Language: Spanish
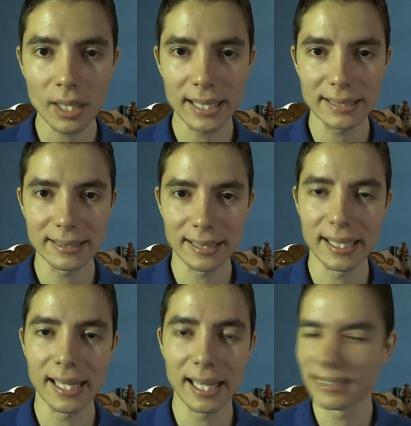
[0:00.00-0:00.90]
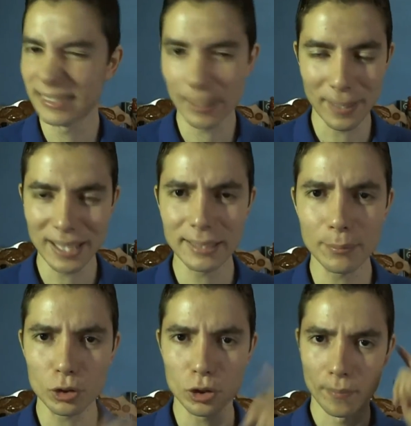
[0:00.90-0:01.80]
Este, así se parece
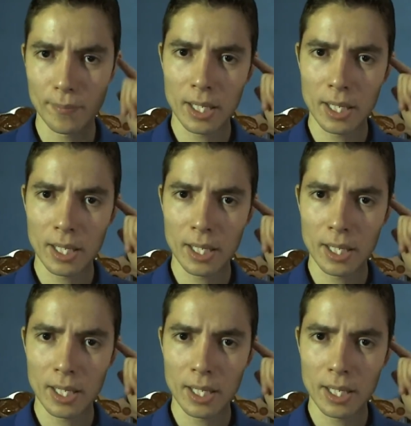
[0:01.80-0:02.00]
mucho.